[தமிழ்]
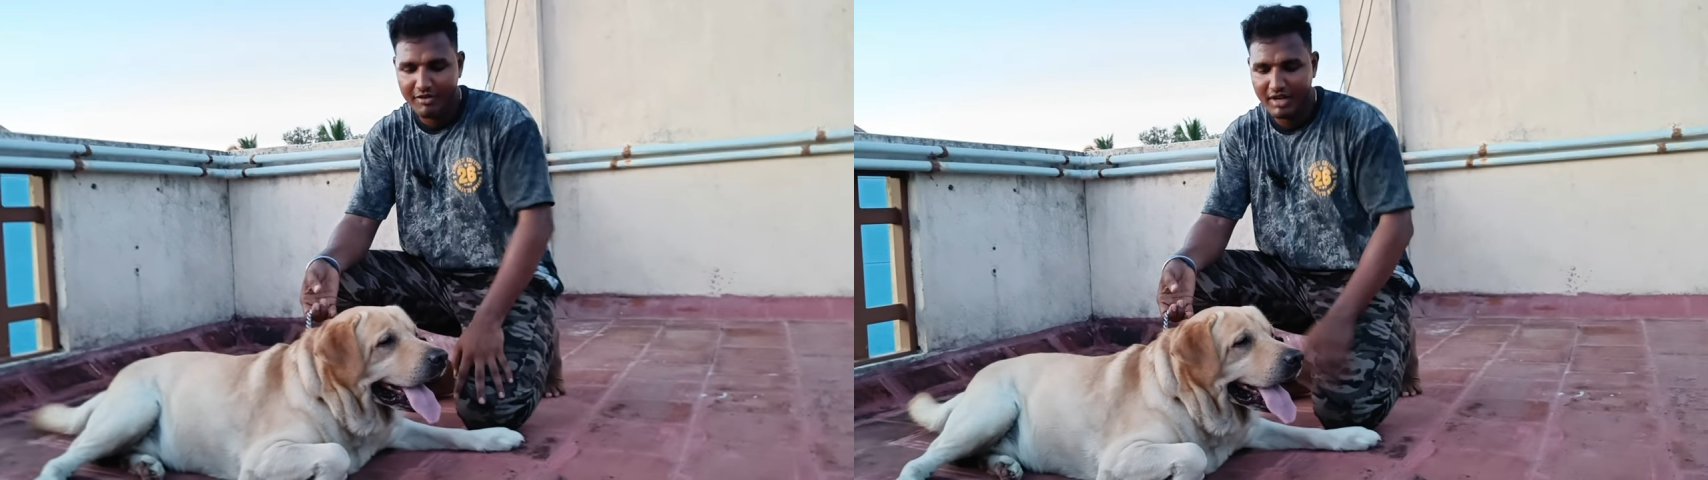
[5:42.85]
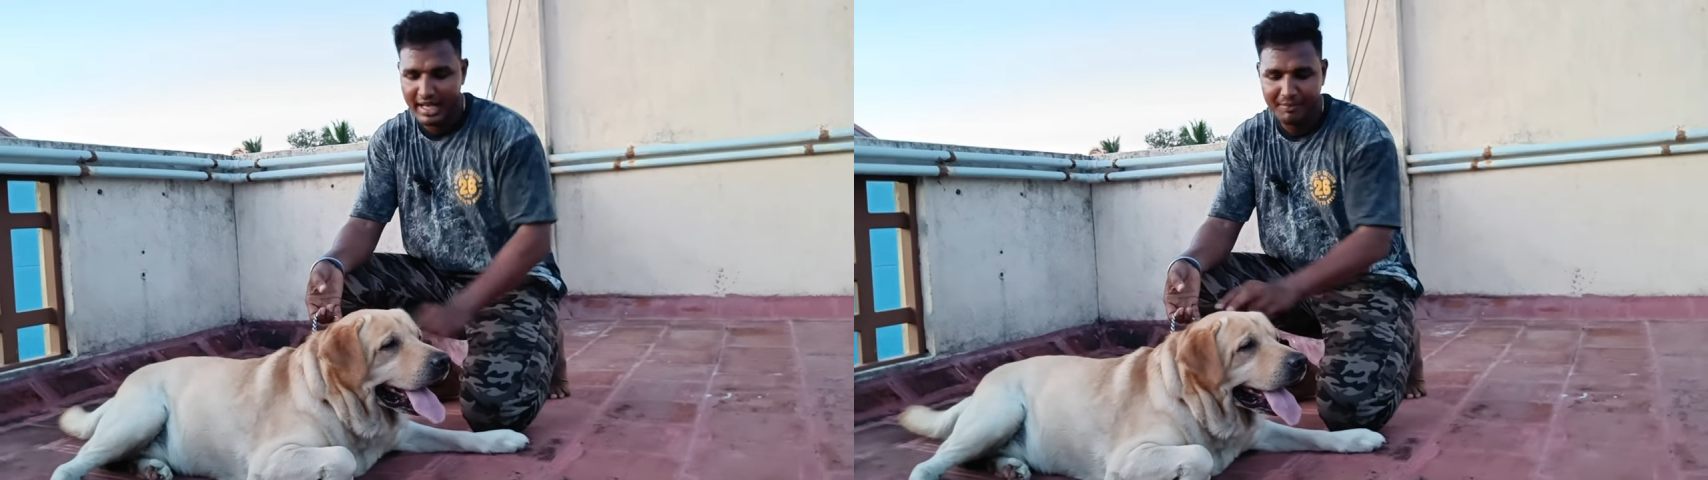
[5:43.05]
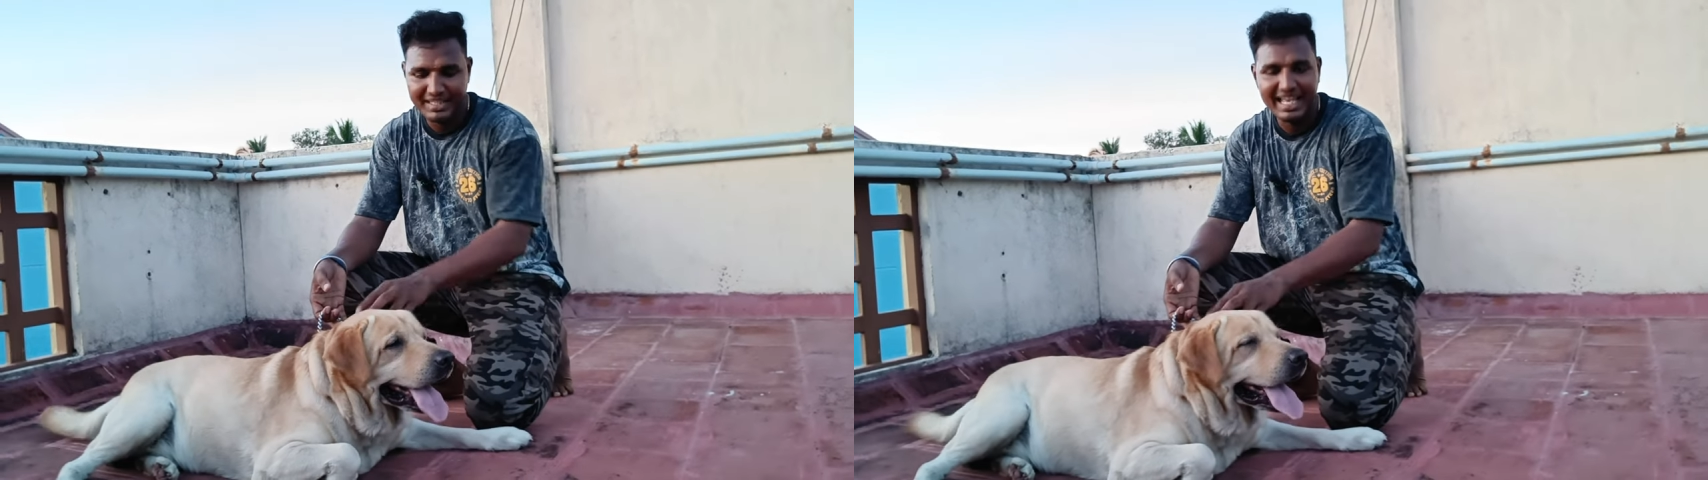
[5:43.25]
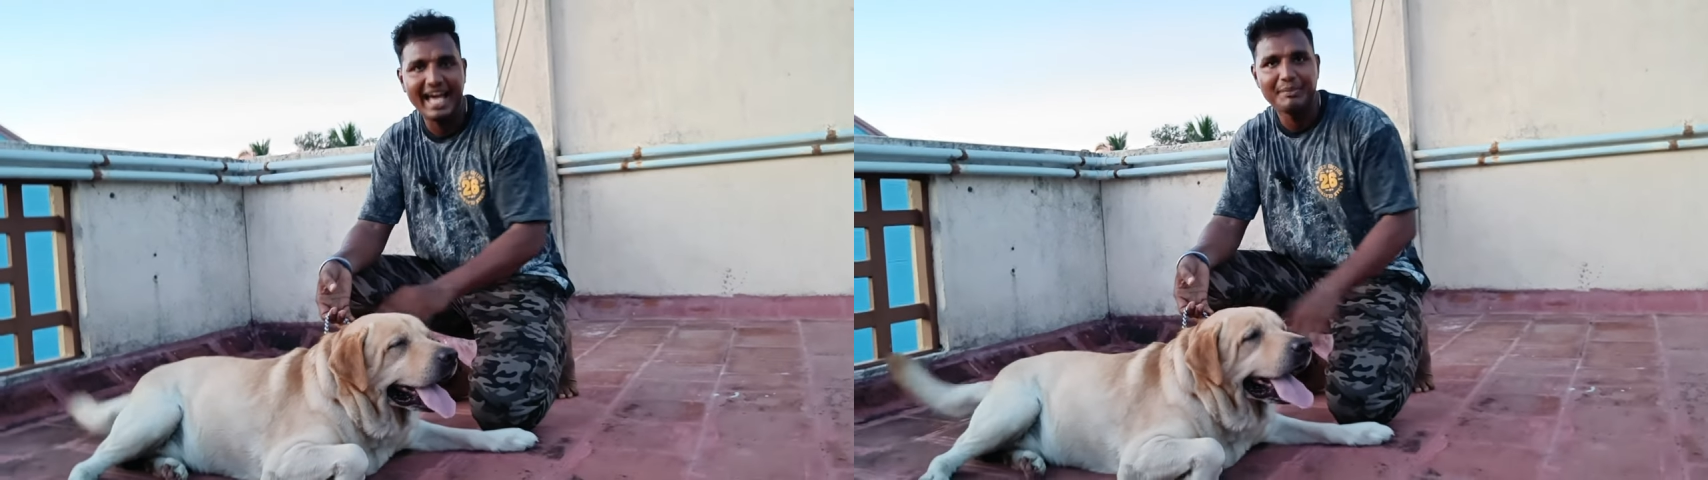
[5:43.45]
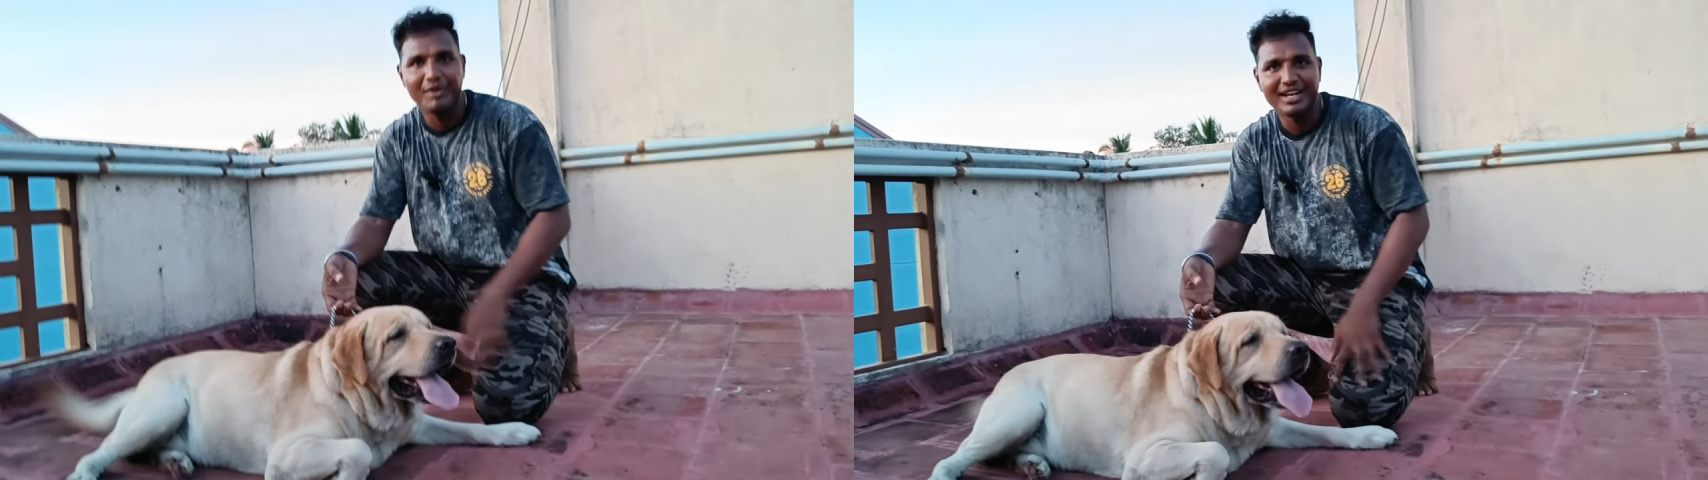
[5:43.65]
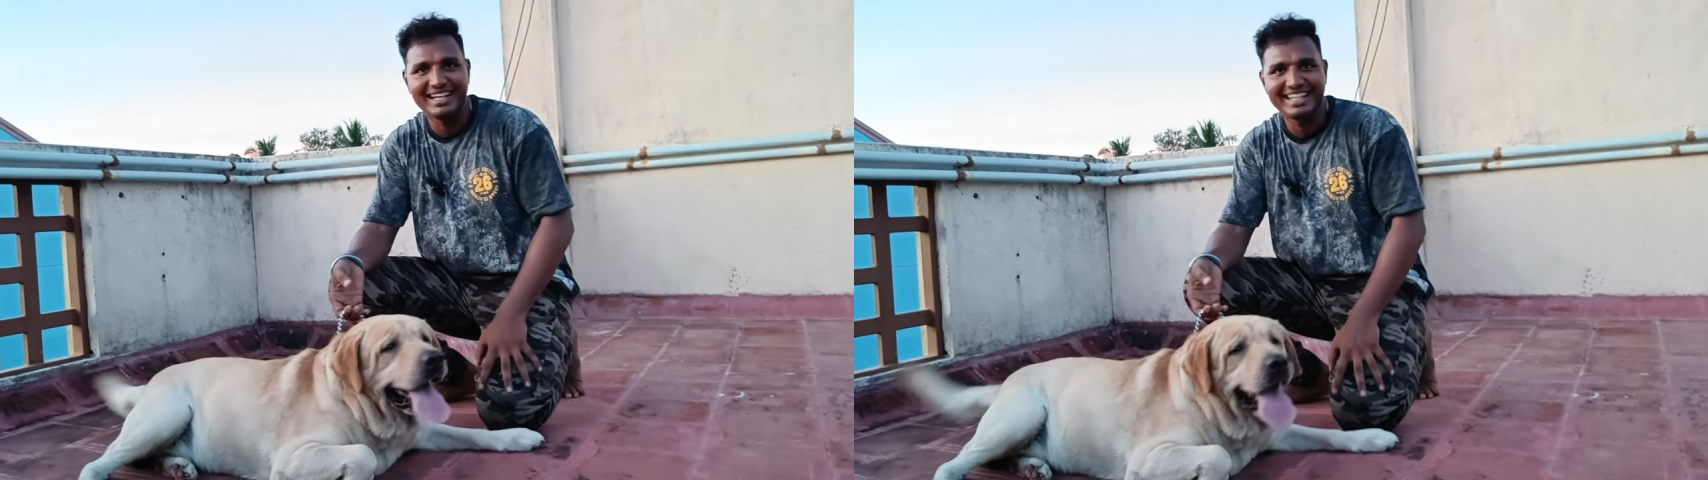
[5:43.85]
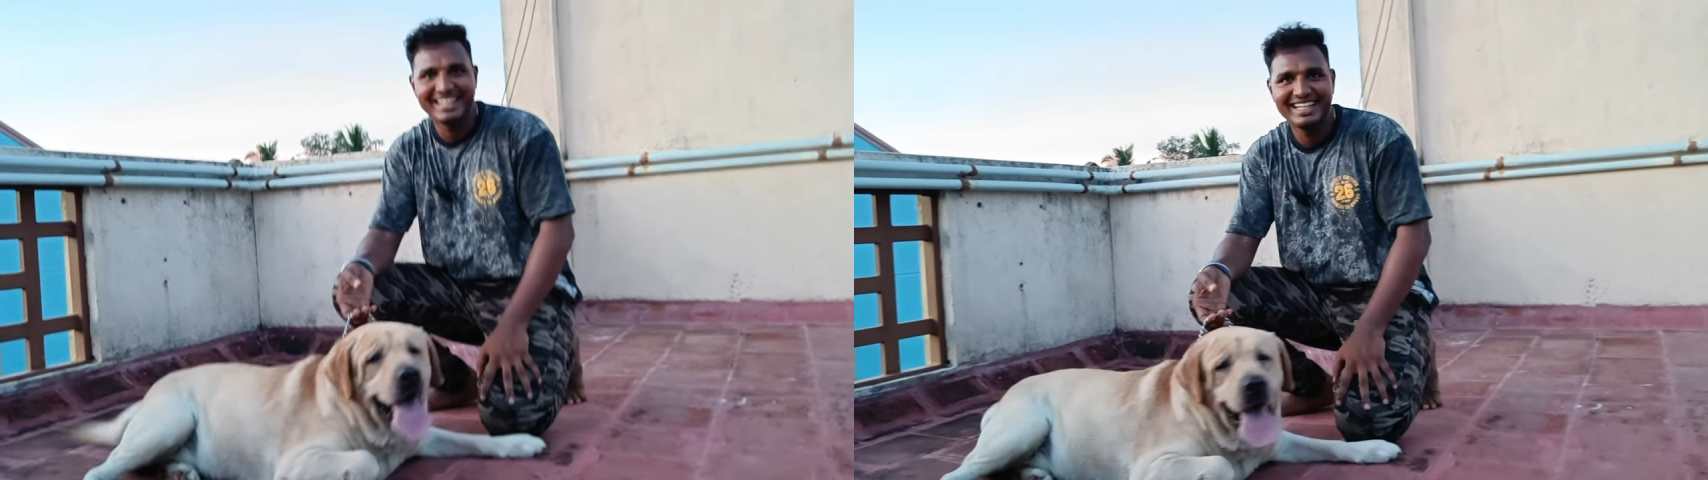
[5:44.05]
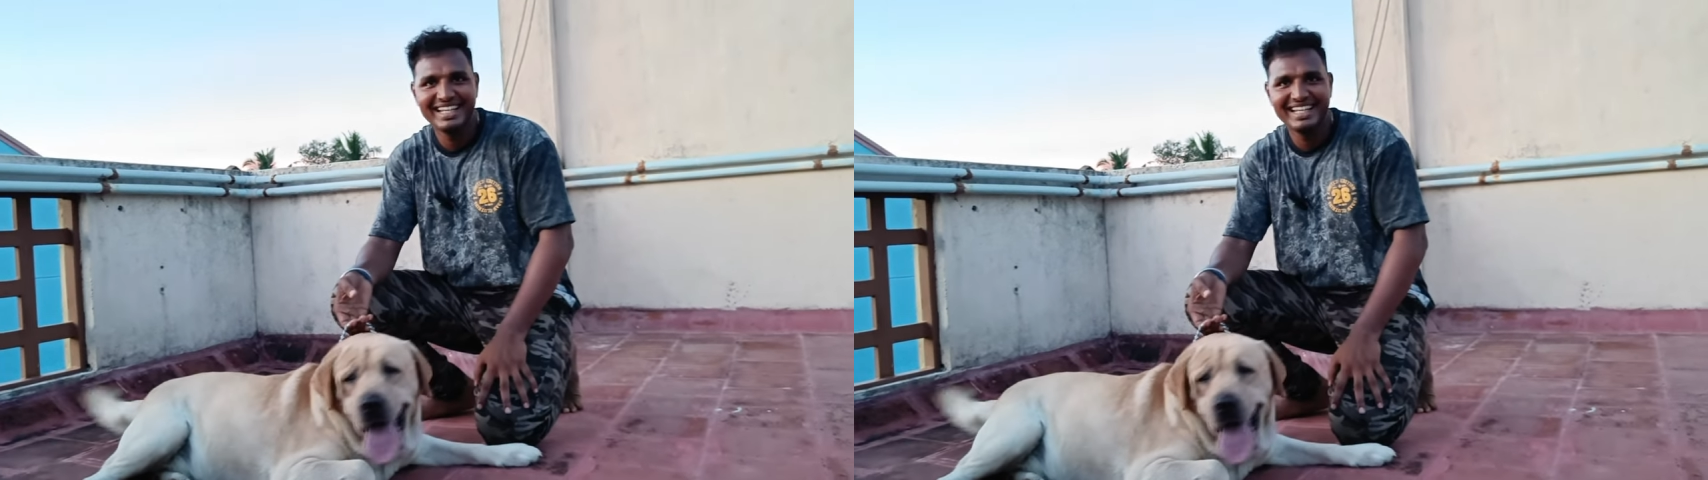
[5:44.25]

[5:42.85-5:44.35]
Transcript: இவனோட நேம் பத்தி ஹாரி பாட்டர்